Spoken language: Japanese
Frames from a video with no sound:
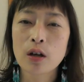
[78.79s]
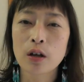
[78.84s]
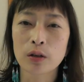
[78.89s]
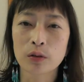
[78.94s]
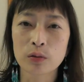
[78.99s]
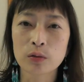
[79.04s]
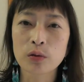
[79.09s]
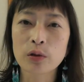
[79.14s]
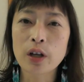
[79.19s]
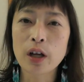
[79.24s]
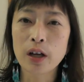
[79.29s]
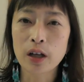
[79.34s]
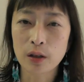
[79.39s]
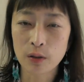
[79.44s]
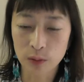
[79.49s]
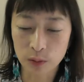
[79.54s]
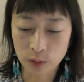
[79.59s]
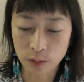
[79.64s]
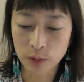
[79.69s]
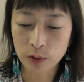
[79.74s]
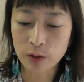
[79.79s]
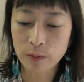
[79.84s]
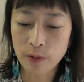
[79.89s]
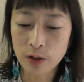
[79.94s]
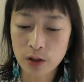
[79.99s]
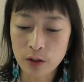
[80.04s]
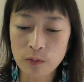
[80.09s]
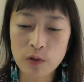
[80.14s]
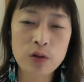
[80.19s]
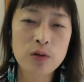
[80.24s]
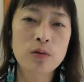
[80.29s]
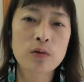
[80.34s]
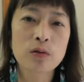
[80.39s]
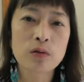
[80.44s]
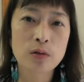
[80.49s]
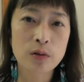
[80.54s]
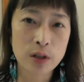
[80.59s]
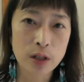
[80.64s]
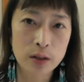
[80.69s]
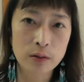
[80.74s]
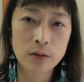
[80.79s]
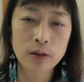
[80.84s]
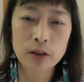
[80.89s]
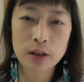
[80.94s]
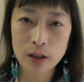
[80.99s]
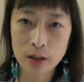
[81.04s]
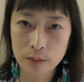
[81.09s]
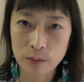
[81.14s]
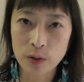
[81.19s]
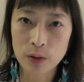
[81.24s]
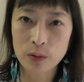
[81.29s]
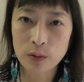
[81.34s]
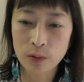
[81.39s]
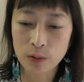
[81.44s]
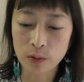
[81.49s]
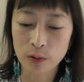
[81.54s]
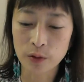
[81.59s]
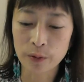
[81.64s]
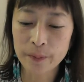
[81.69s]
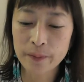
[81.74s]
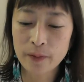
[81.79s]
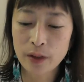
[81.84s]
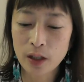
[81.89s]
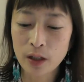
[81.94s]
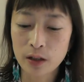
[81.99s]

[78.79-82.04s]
あの取り上げようと思ってましてもちろん女性の方にもよく